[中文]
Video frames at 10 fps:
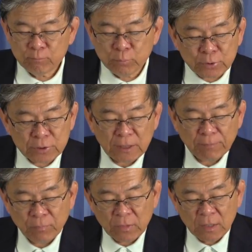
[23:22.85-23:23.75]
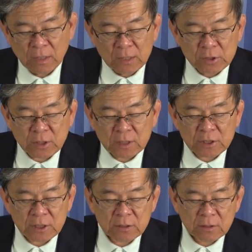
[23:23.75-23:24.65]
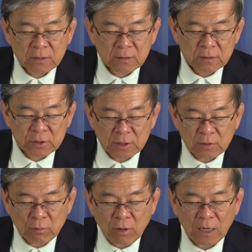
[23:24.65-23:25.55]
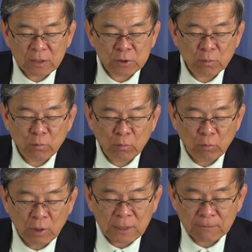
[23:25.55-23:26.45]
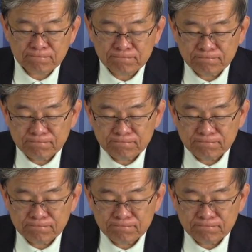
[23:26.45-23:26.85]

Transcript: 不是的，圣经神的话是活的，